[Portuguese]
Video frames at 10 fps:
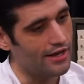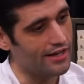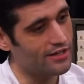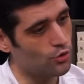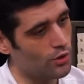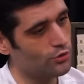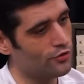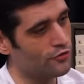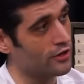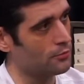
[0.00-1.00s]
É que quando o
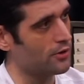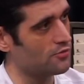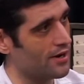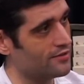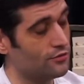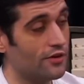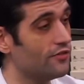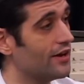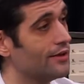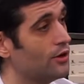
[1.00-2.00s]
governo fala não pode mais, ele não vai
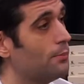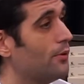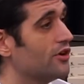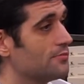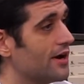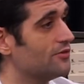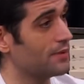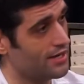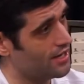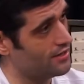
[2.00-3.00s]
falar não pode mais
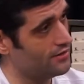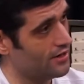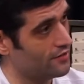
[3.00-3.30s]
para EA.